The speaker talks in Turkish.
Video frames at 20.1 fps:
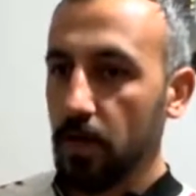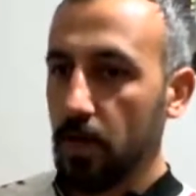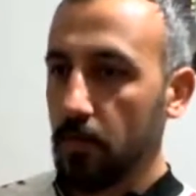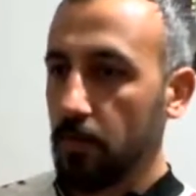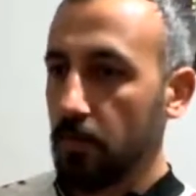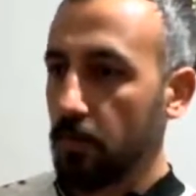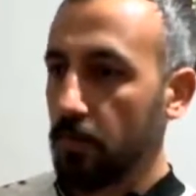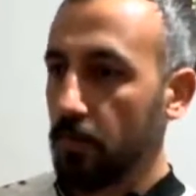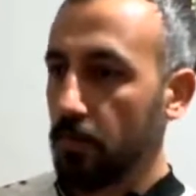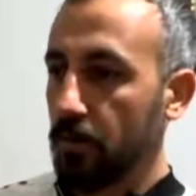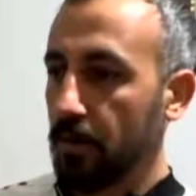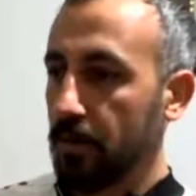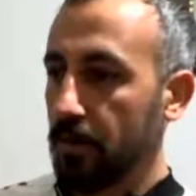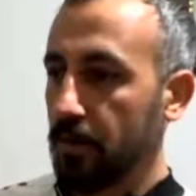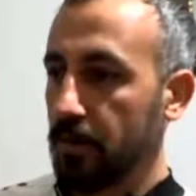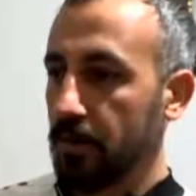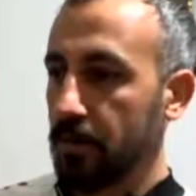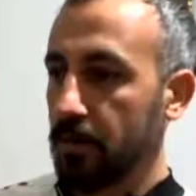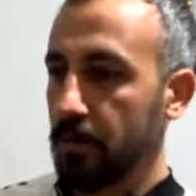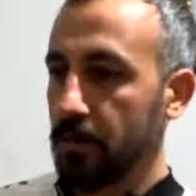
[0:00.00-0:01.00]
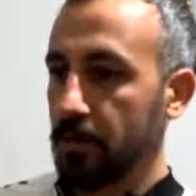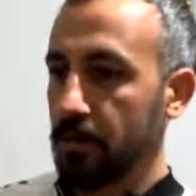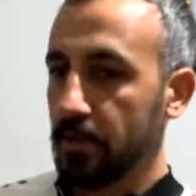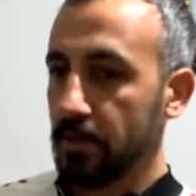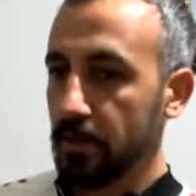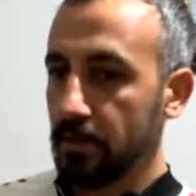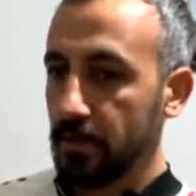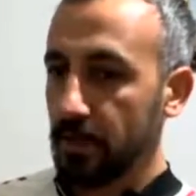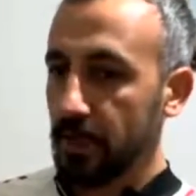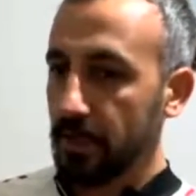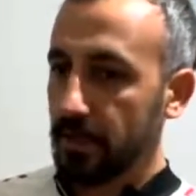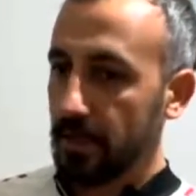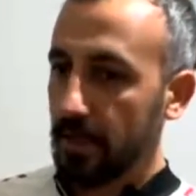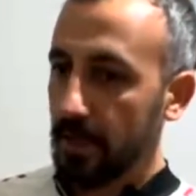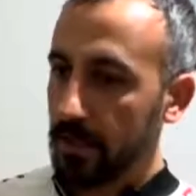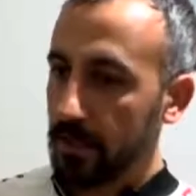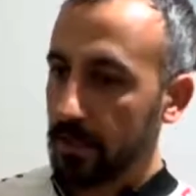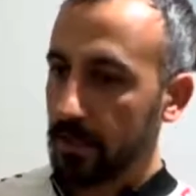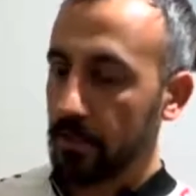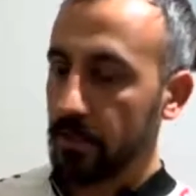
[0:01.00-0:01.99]
Ama böyle e,
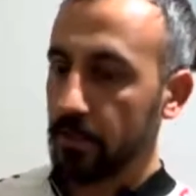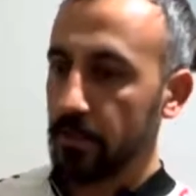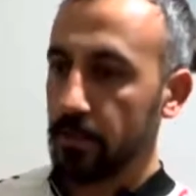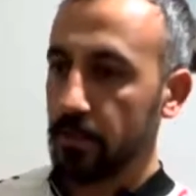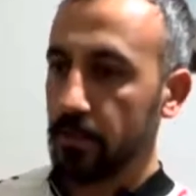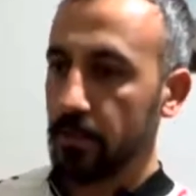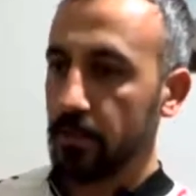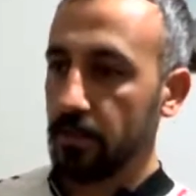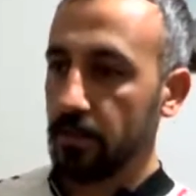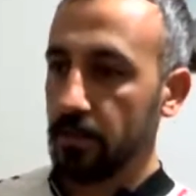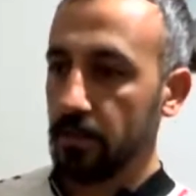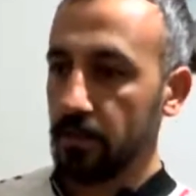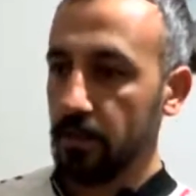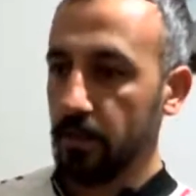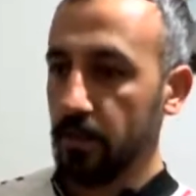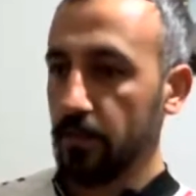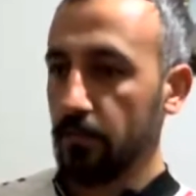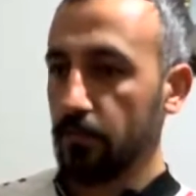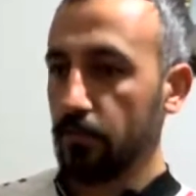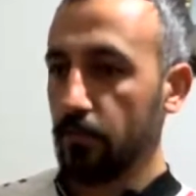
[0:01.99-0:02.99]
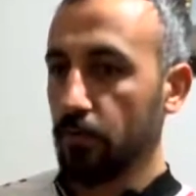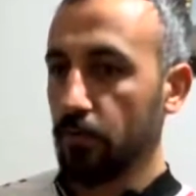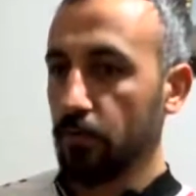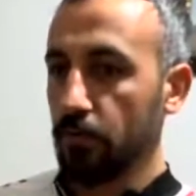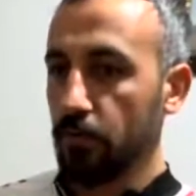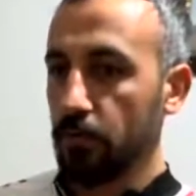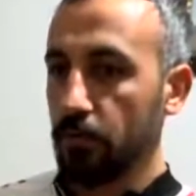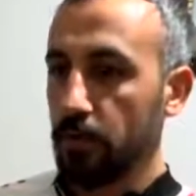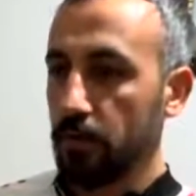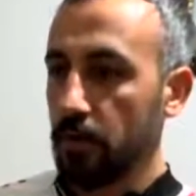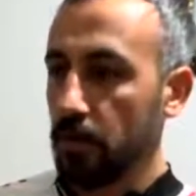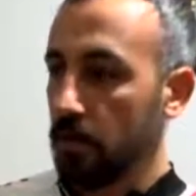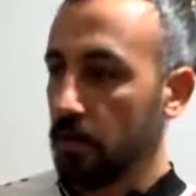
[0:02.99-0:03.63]
ziyarette ilk kez teşrif olduk.